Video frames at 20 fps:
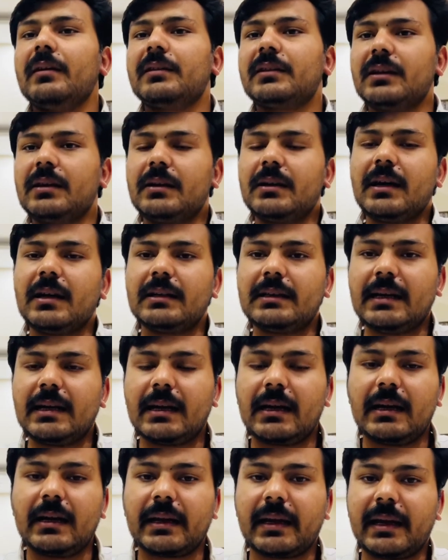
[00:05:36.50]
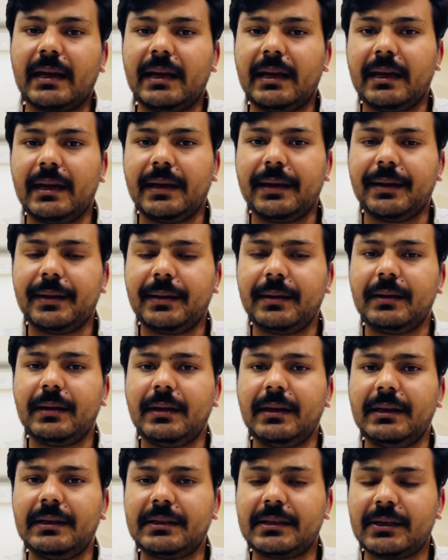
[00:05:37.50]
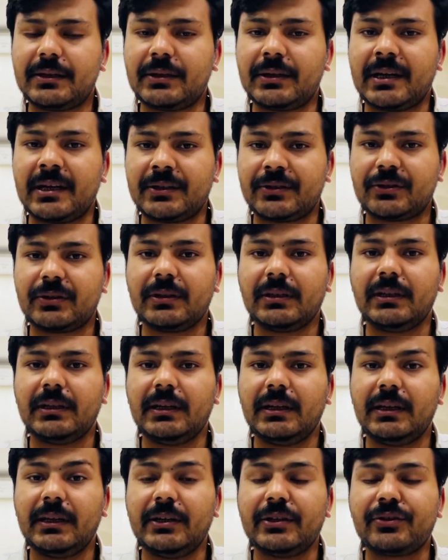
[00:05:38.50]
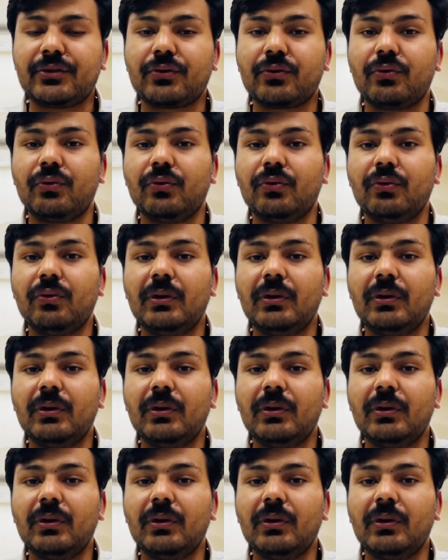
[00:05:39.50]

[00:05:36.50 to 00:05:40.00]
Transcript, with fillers: थर्ड आ जाएगा कि इंटरनेशनली इसको